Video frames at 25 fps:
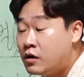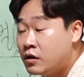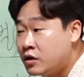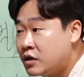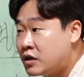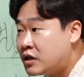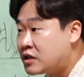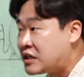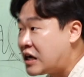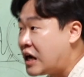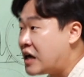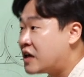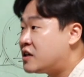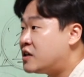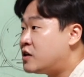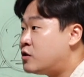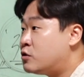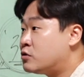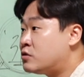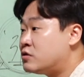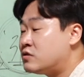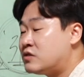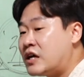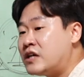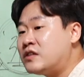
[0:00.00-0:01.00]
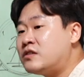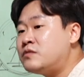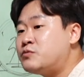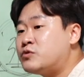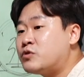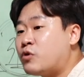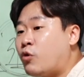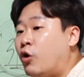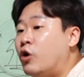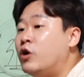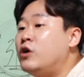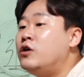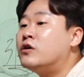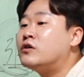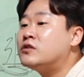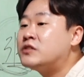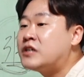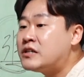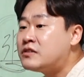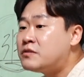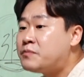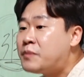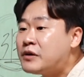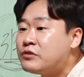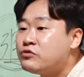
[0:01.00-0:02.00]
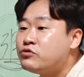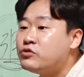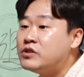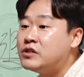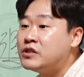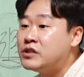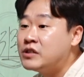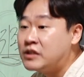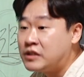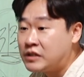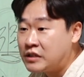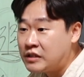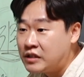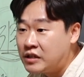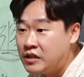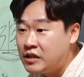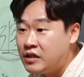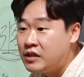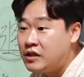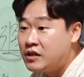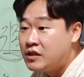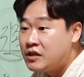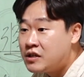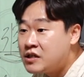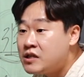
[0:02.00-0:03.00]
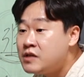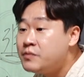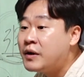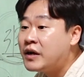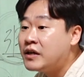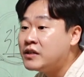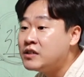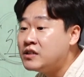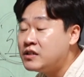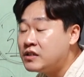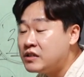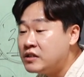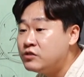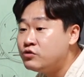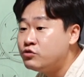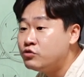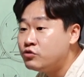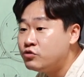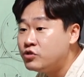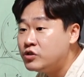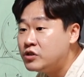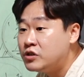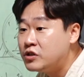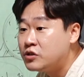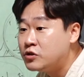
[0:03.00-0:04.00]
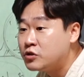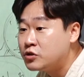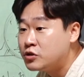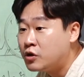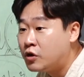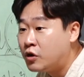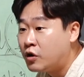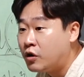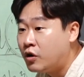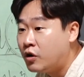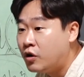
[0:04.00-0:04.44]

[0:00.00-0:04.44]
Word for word: 그러니까 자기의 어떤 세습적 권력을 세습할 수 있는 기반이 있을 수 있는 거죠.